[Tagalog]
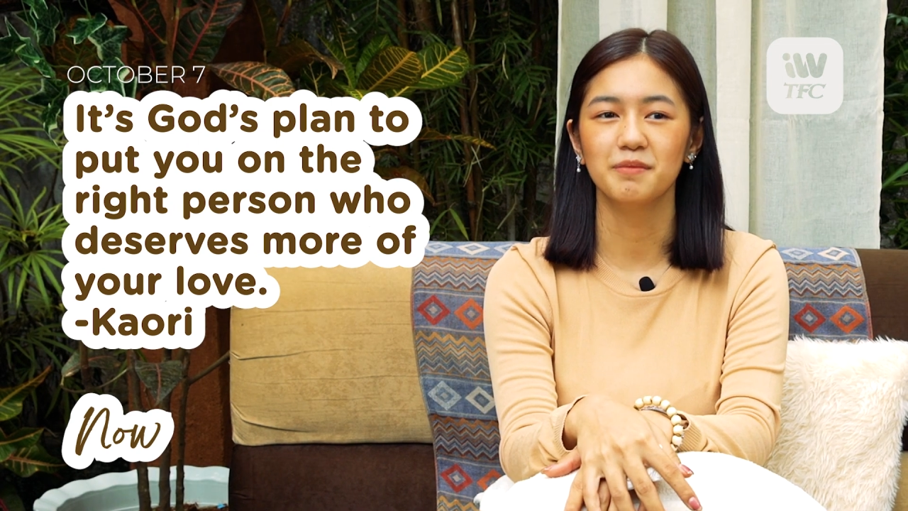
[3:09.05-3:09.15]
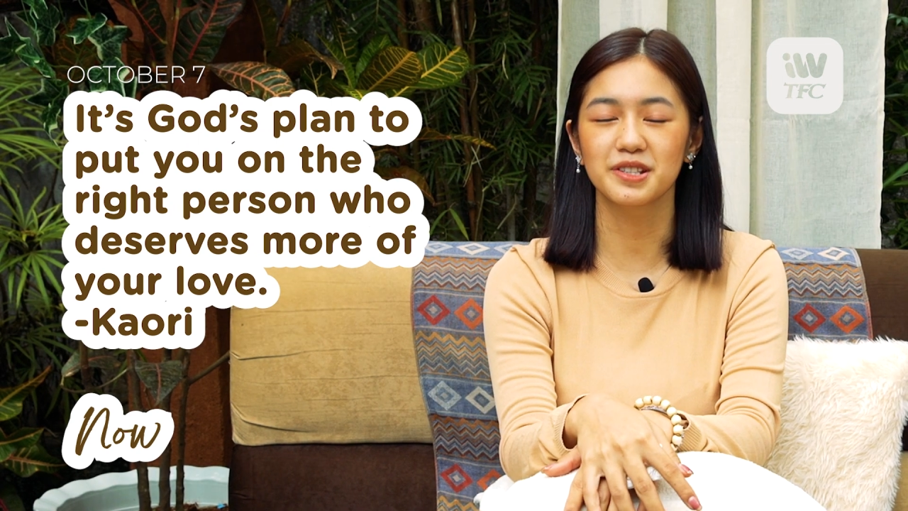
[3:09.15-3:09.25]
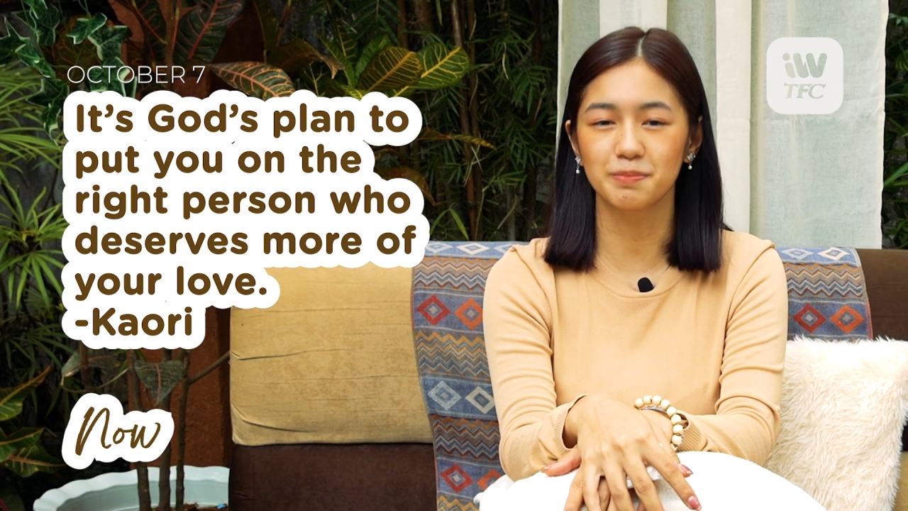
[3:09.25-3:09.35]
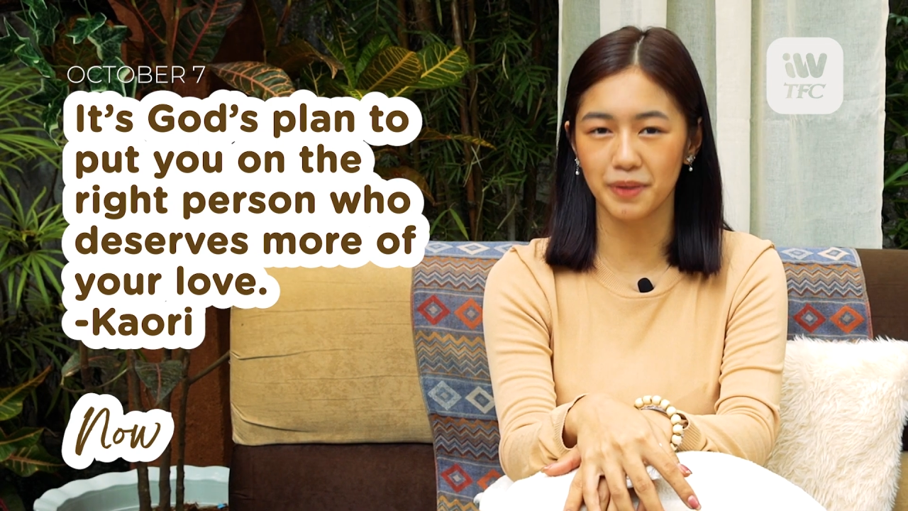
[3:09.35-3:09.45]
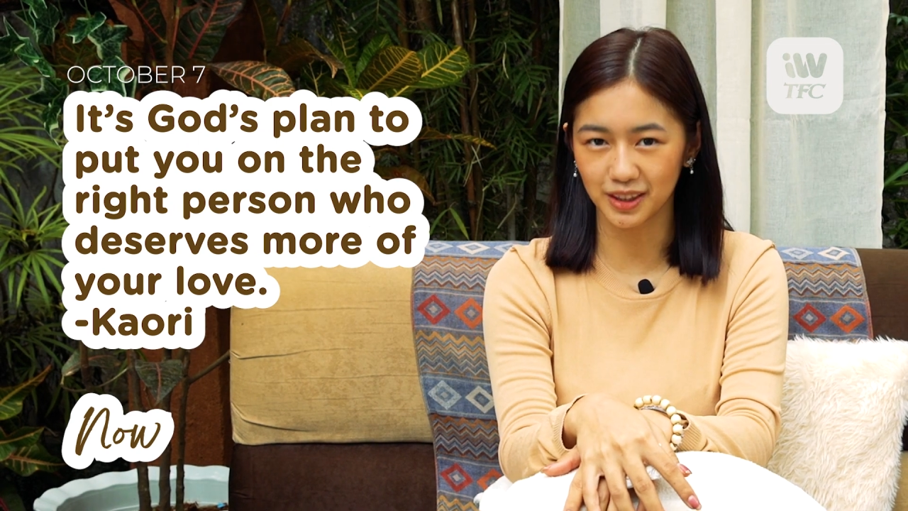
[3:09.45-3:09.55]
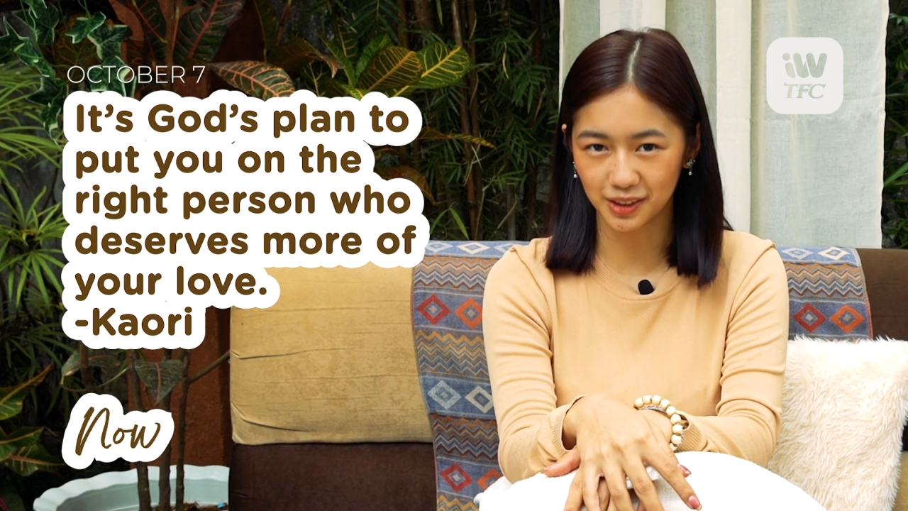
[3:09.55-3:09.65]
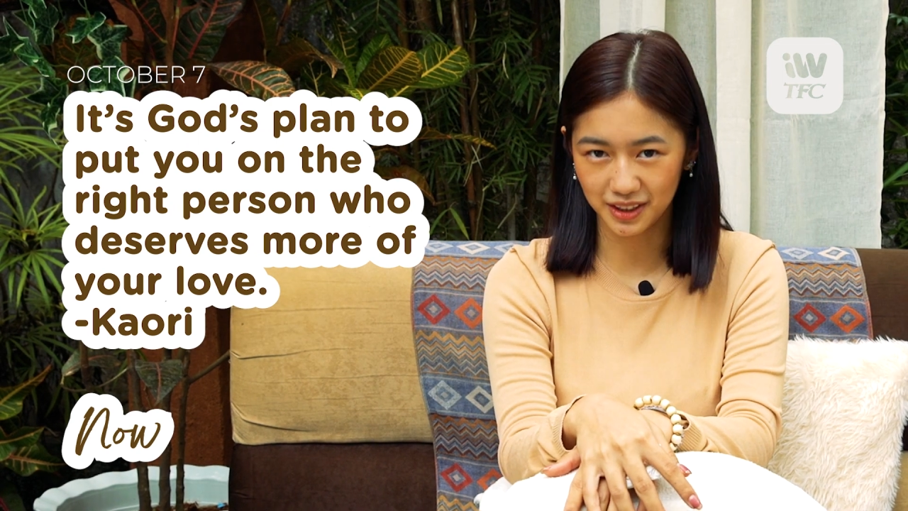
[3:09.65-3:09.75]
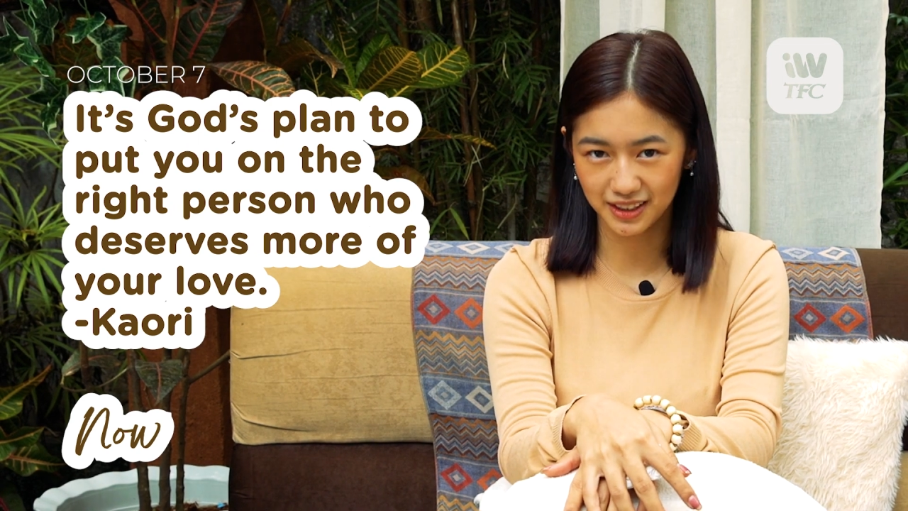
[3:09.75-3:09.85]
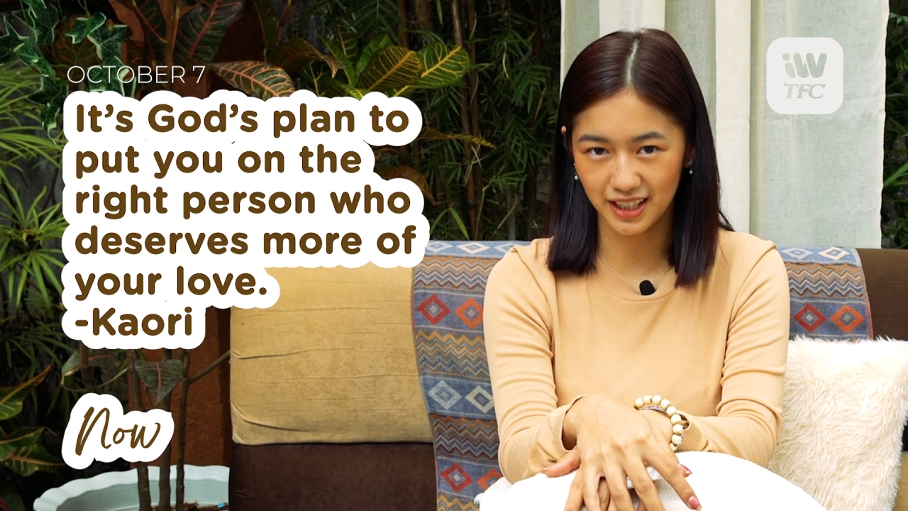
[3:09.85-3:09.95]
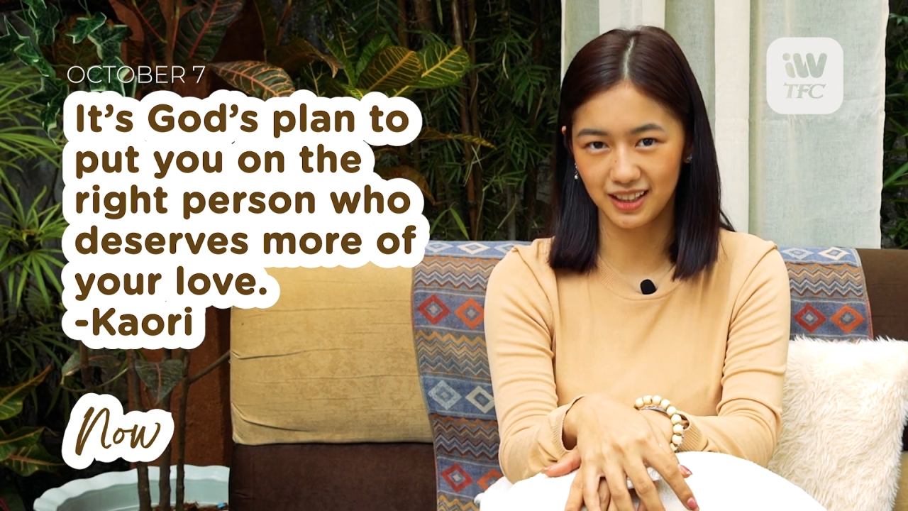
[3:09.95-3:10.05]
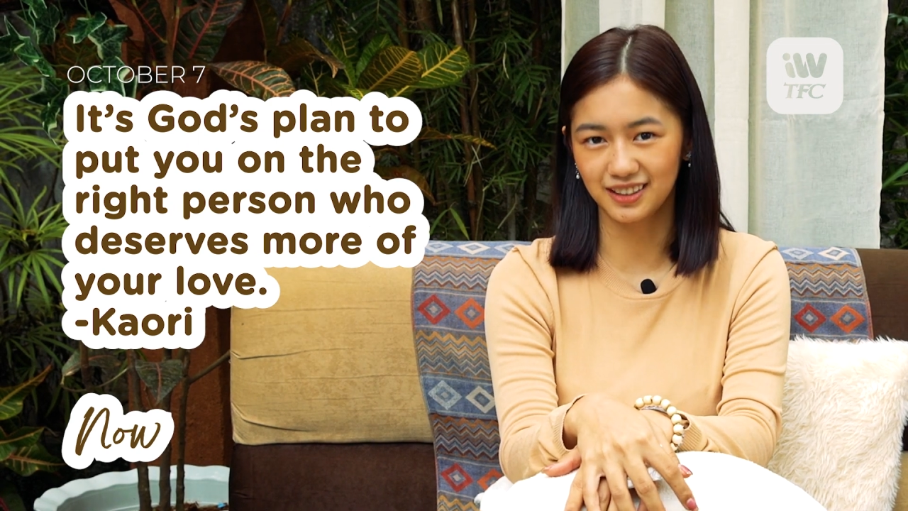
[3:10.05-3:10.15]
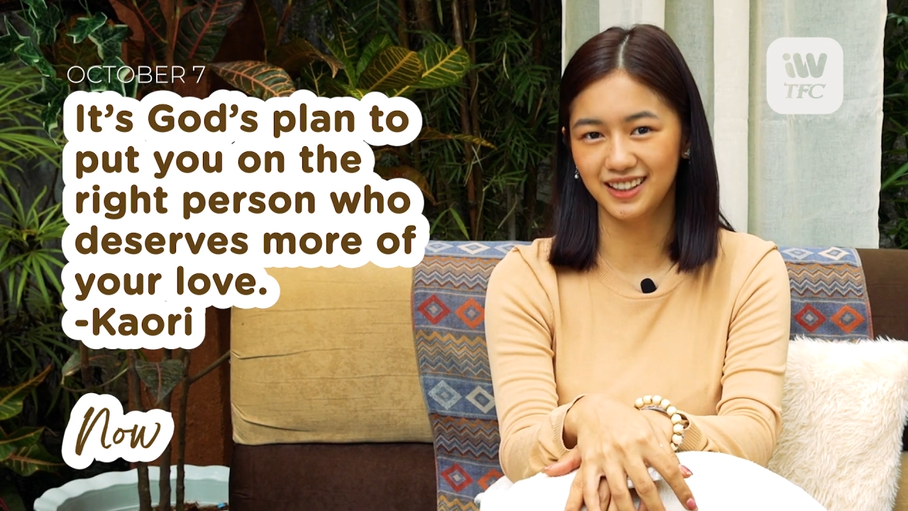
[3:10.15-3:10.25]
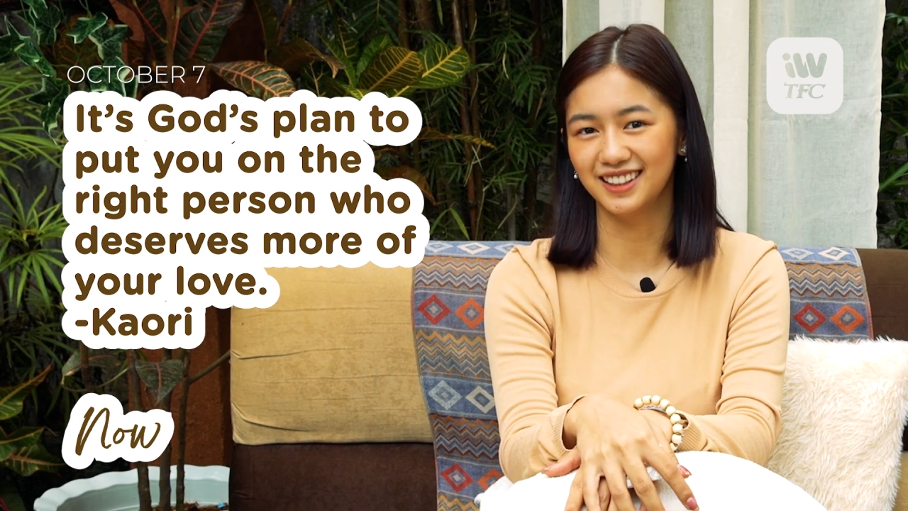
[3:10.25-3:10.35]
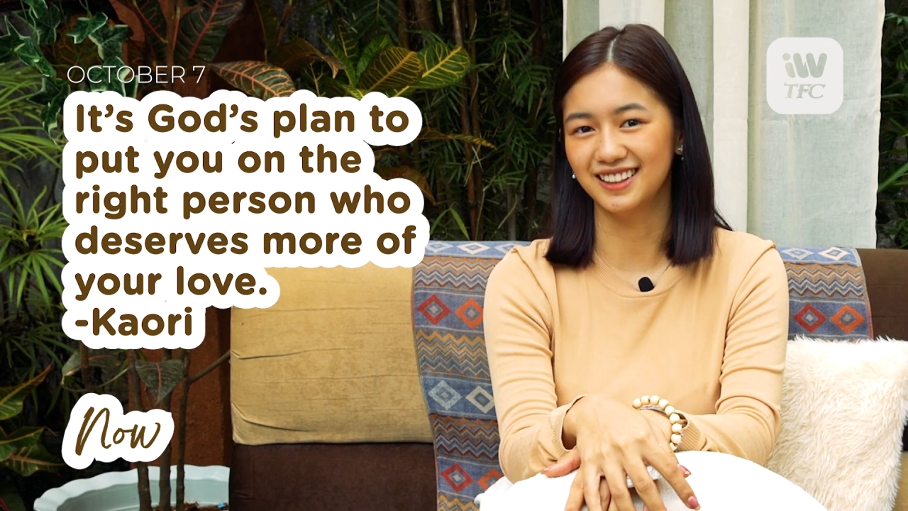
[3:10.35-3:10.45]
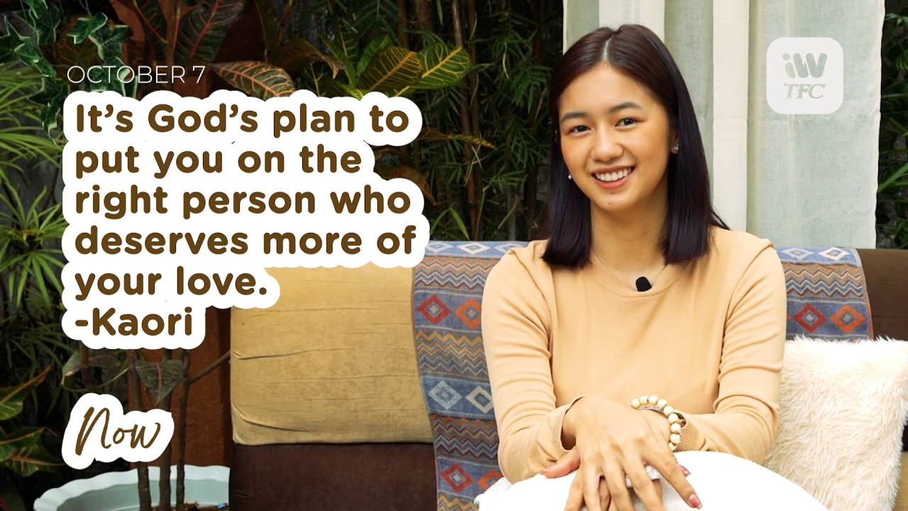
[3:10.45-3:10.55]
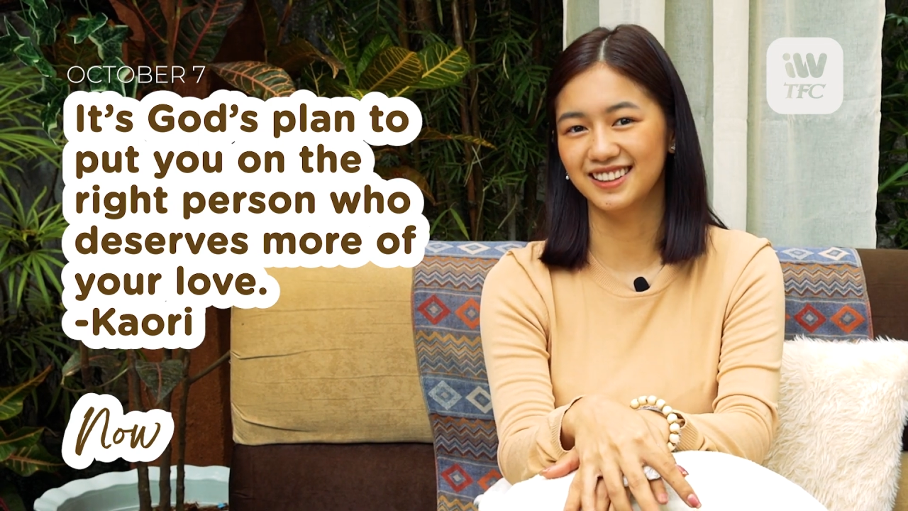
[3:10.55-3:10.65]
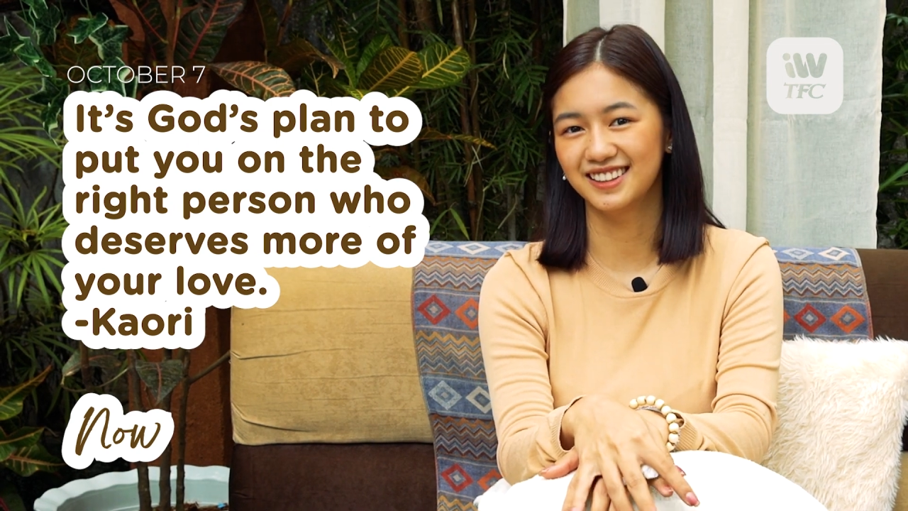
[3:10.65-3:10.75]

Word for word: mas better na darating,